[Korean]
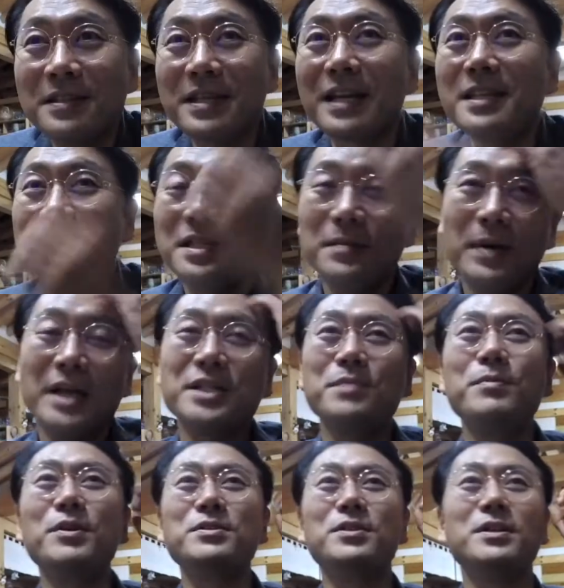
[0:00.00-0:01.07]
찻집
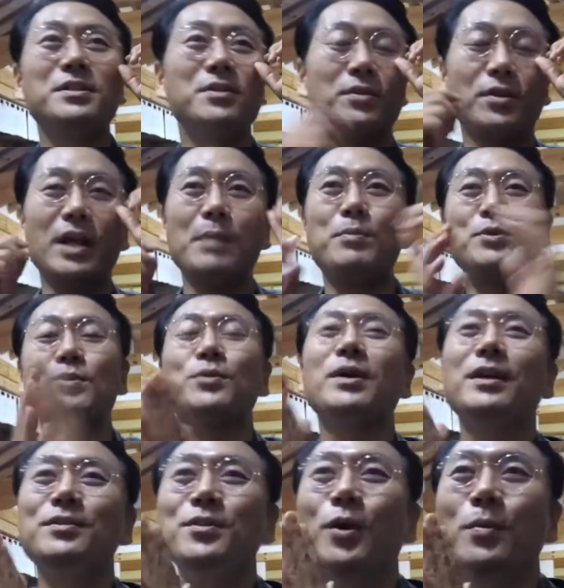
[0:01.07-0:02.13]
하시면서 있었던 에피소드
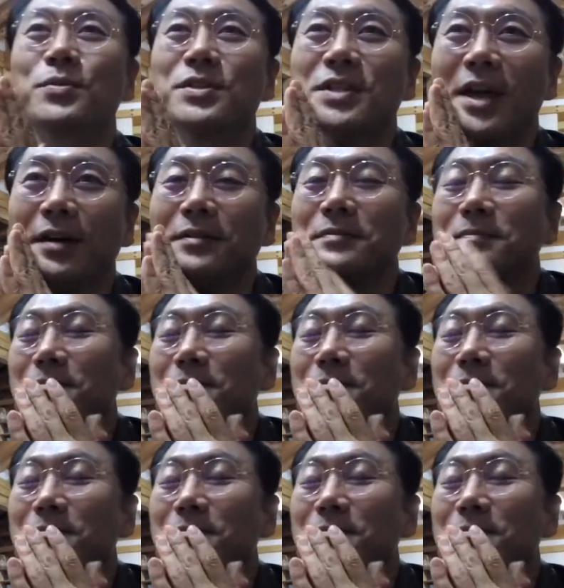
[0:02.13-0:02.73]
같은 거 없으세요?